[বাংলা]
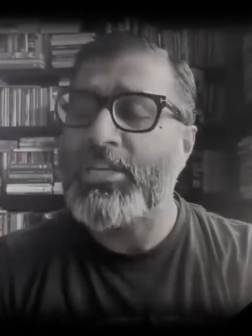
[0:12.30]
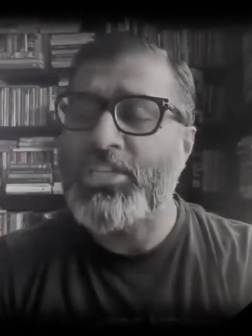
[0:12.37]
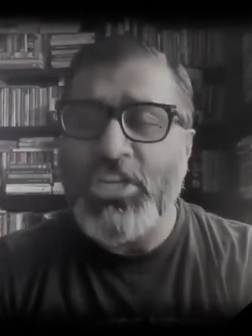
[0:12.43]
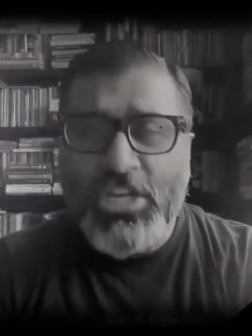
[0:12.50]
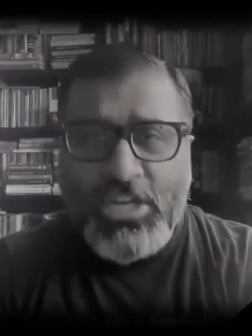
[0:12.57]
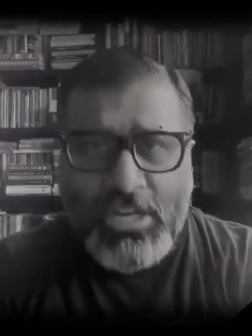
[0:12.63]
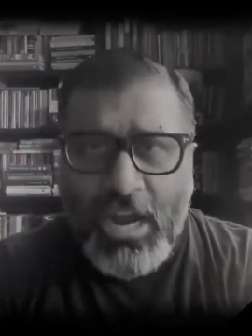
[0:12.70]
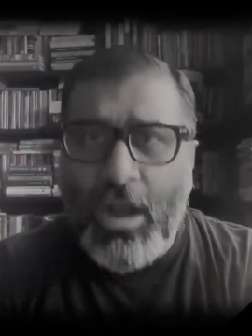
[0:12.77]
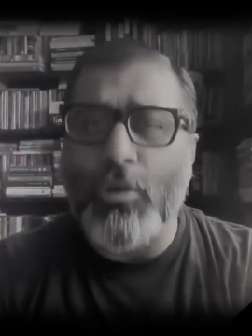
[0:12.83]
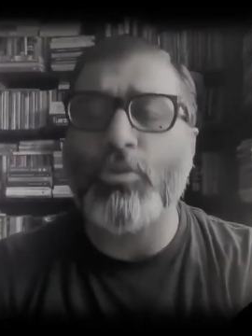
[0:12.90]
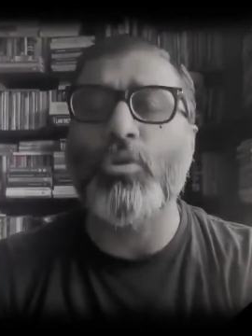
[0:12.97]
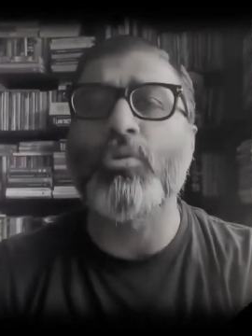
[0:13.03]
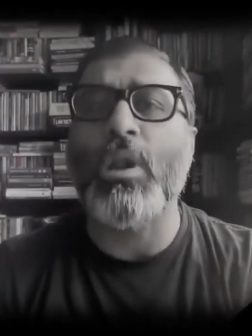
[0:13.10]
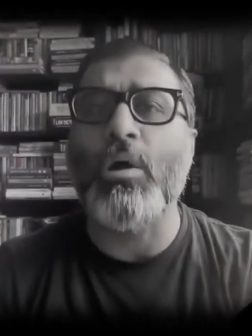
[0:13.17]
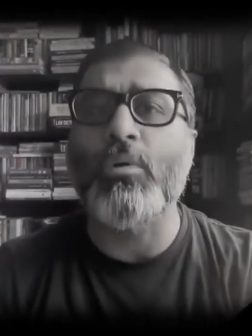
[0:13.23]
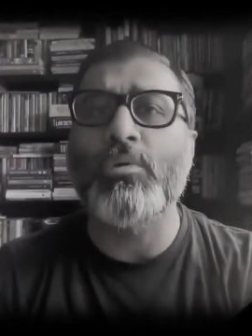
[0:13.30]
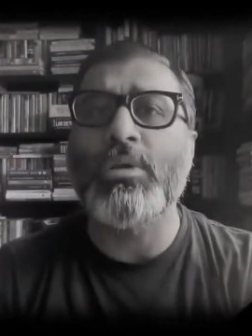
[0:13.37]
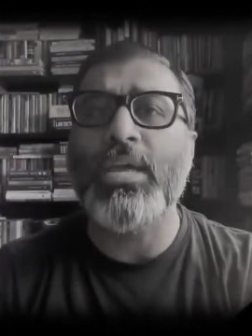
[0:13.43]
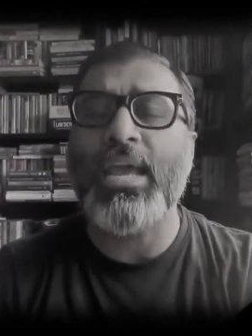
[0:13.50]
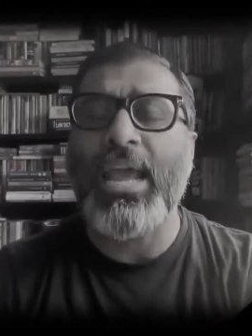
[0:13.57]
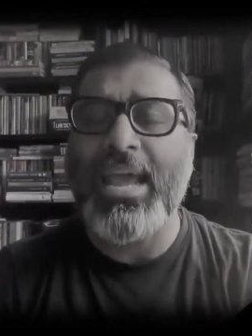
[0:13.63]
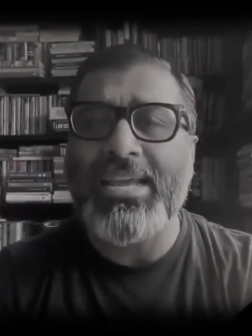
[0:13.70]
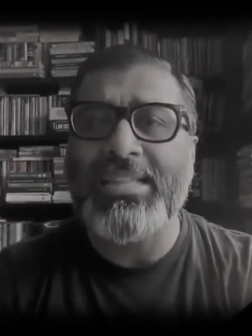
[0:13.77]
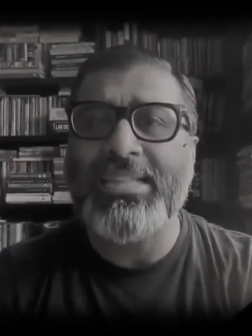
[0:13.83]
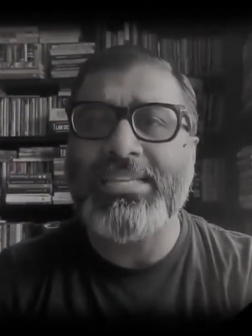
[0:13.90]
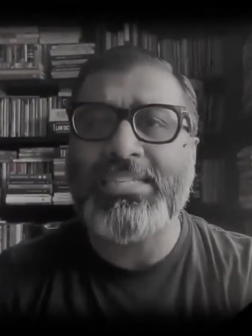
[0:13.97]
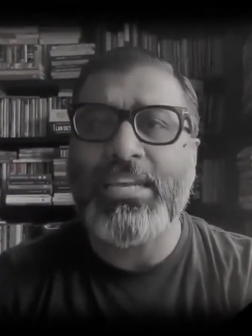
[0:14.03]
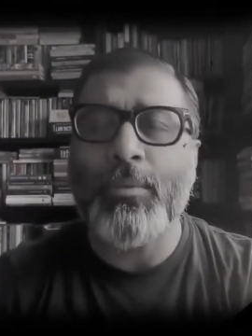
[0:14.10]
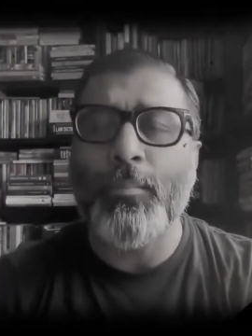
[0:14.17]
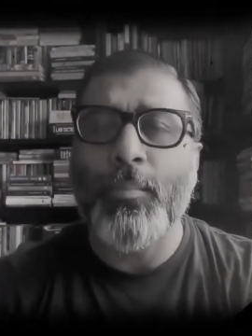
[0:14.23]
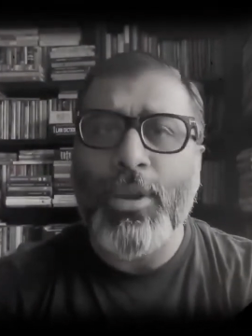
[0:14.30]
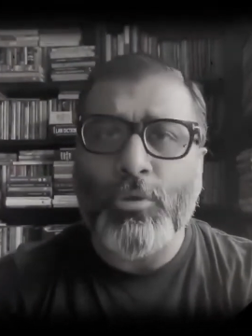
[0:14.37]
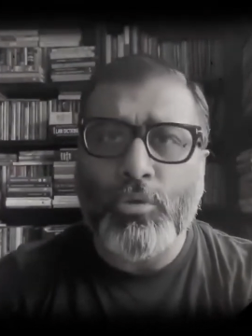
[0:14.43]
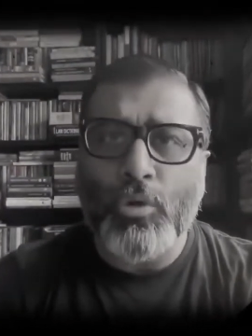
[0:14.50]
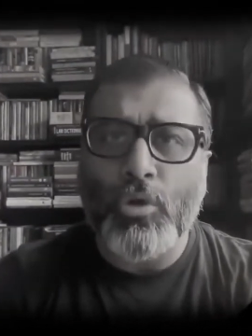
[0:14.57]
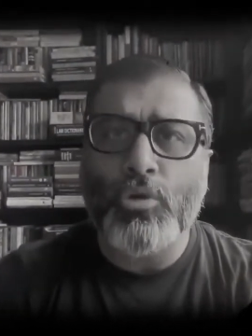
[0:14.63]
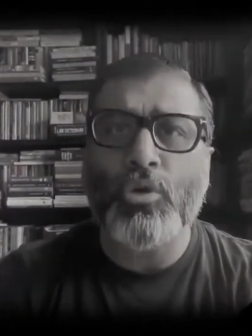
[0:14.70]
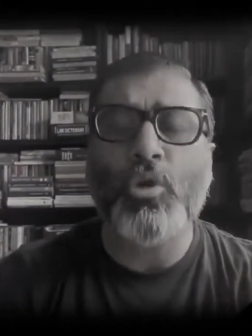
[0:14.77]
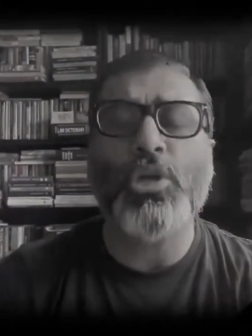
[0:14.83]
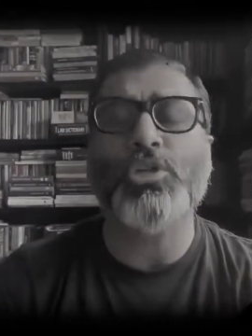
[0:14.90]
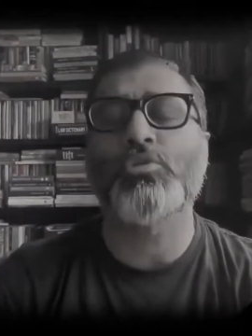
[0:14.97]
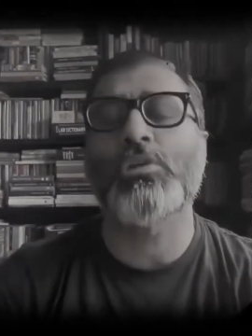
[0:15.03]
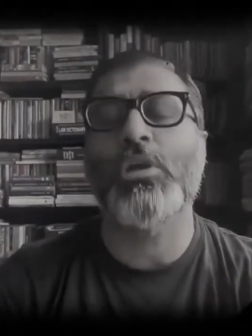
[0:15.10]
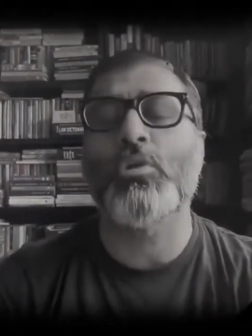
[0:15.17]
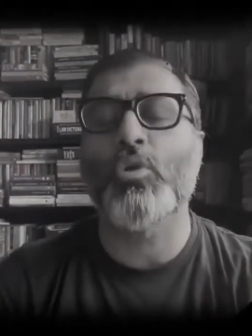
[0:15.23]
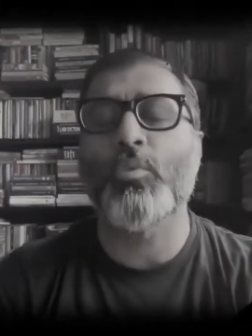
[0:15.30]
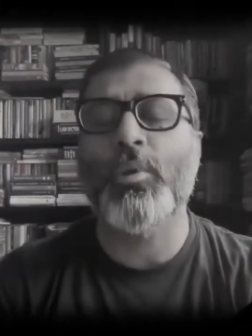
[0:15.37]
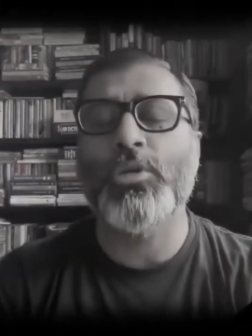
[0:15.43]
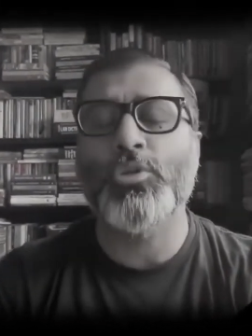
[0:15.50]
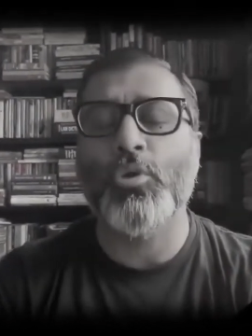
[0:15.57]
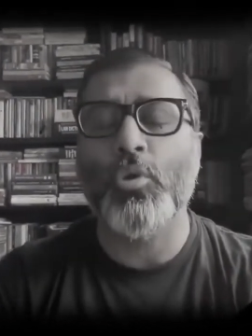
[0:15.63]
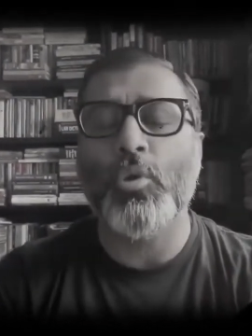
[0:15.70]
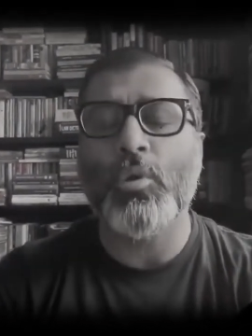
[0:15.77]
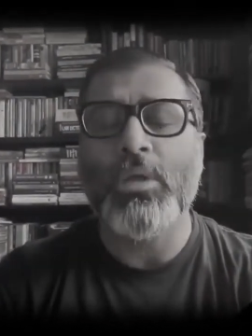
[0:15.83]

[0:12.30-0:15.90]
শিক্ষাগত গ্রাউন্ডে এই দেশের মেরুদণ্ডকে সোজা করবার জন্য